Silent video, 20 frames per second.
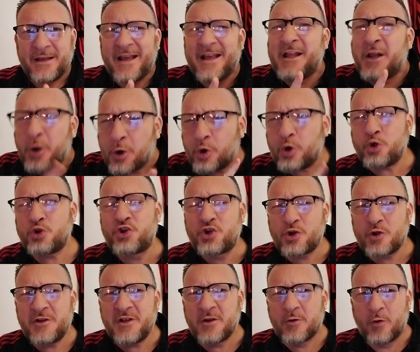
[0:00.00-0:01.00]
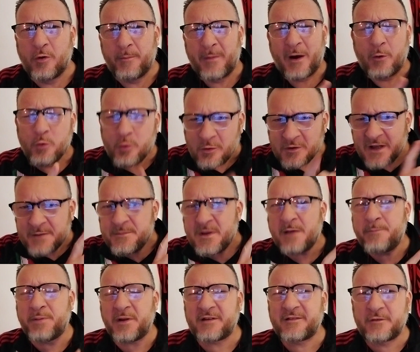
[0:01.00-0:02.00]
il Roscio de Roma, uno dei
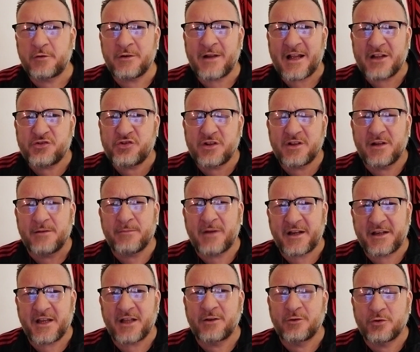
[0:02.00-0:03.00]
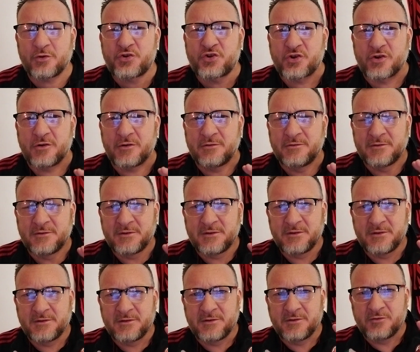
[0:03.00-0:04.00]
miei personaggi del Marietto Show,
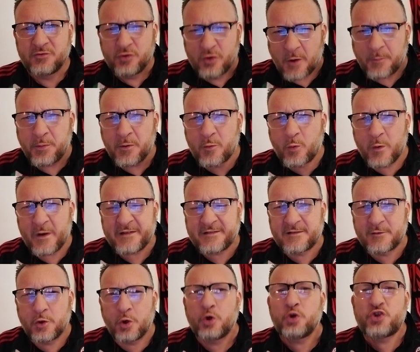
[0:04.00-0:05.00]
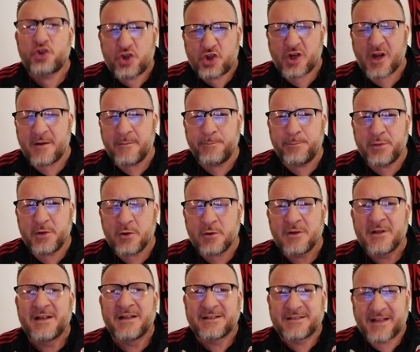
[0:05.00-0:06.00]
dopo questo
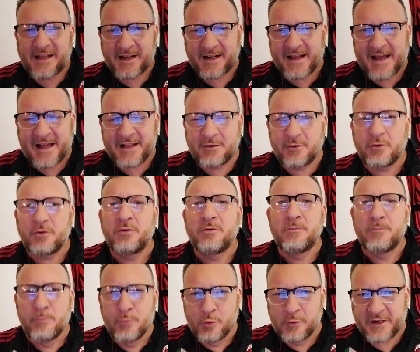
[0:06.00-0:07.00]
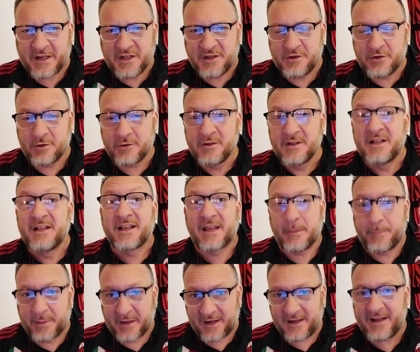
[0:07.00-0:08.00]
scempio targato Murigno che
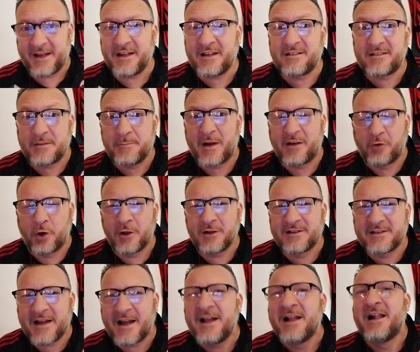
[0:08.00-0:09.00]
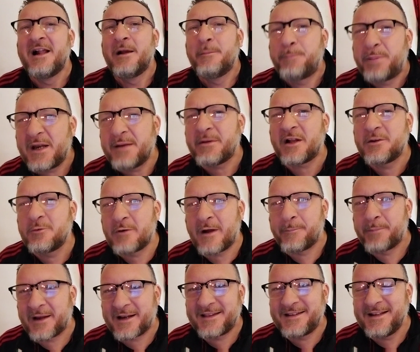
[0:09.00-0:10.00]
per l'ennesima volta, prima di una
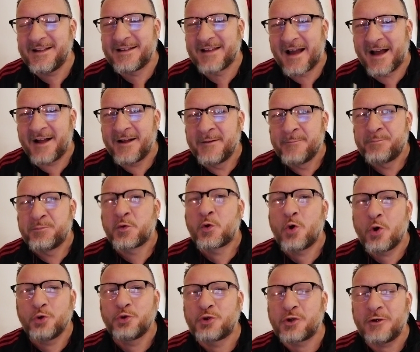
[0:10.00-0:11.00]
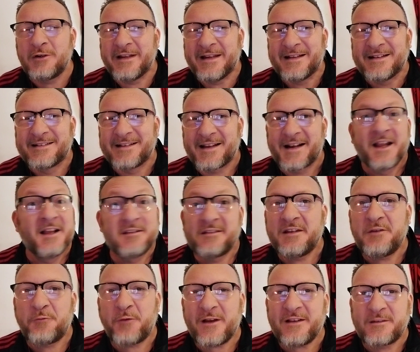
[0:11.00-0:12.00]
partita contro l'Inter,
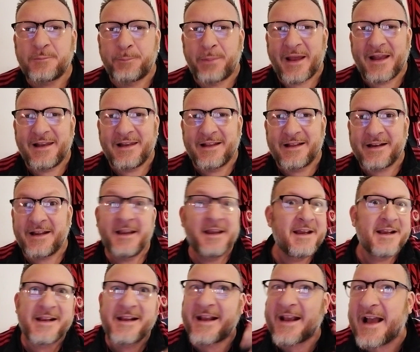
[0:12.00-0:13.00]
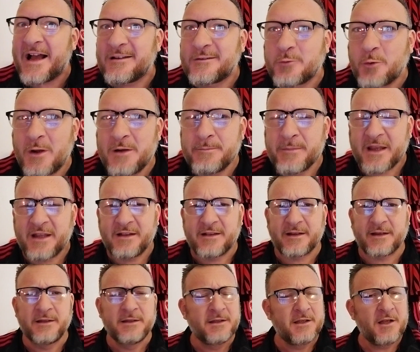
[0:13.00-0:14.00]
si fa espellere,
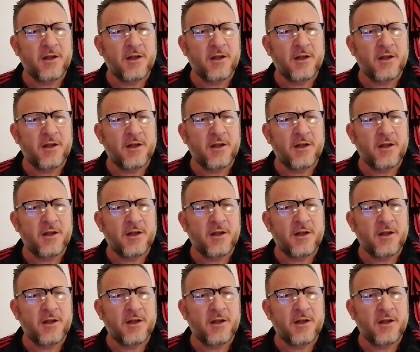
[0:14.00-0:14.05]
casualmente.